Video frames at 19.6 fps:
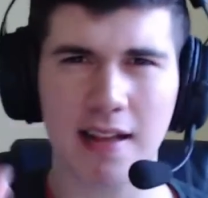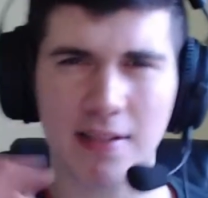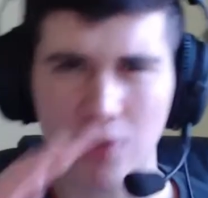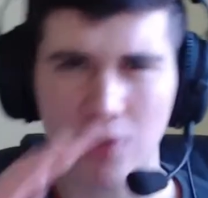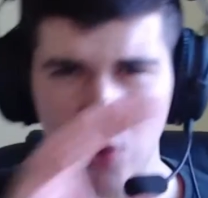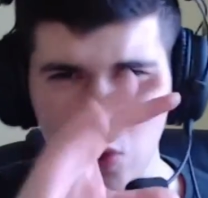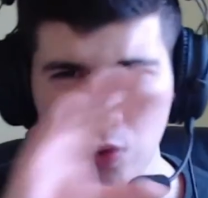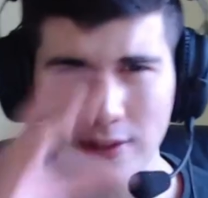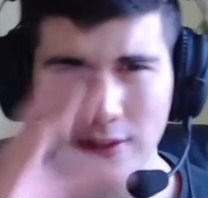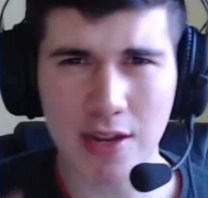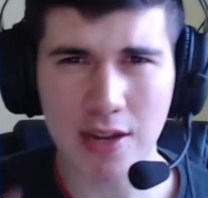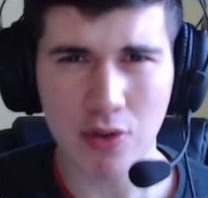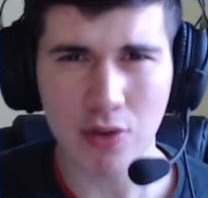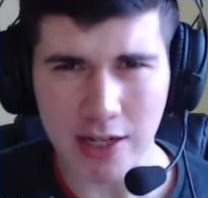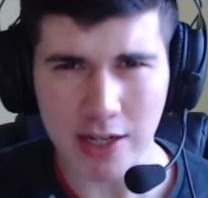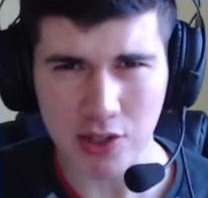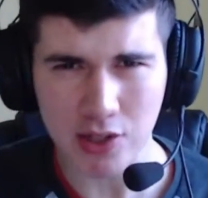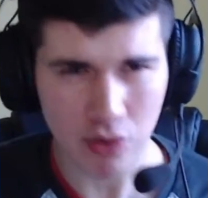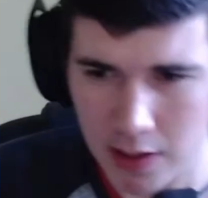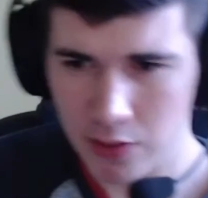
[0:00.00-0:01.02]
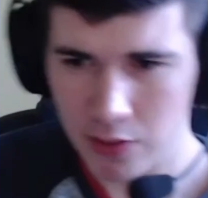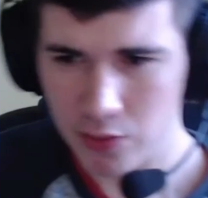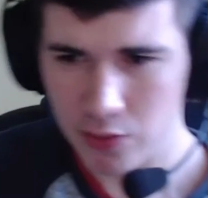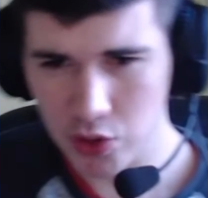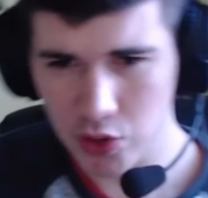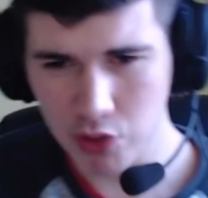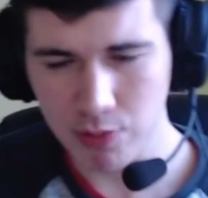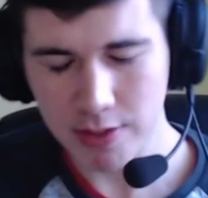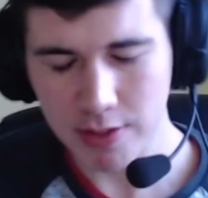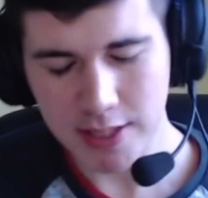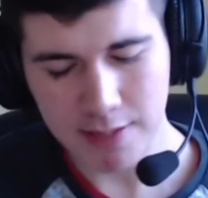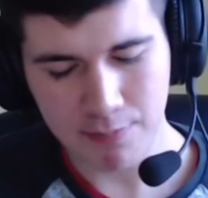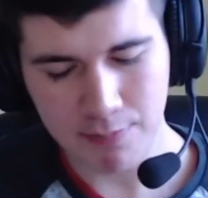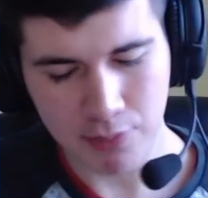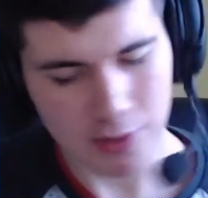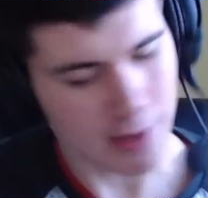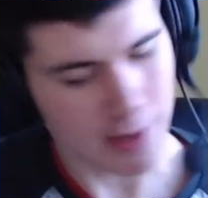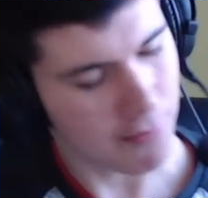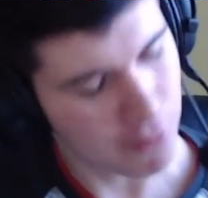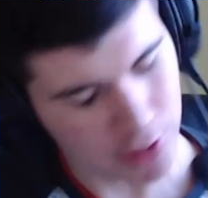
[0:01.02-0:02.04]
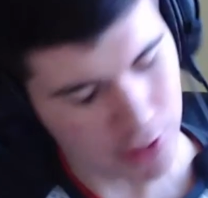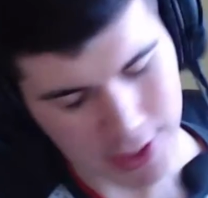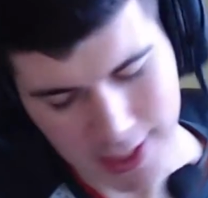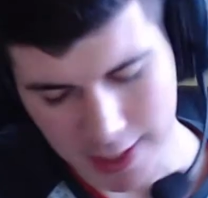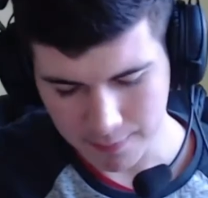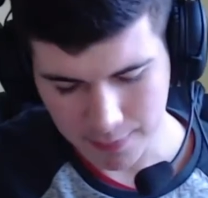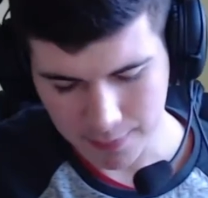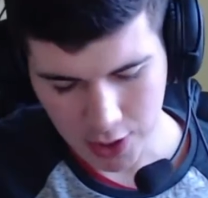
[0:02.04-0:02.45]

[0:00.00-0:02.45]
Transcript: l'eau dégueulasse, tu vois. Donc je me dis, putain, faut que j'y aille.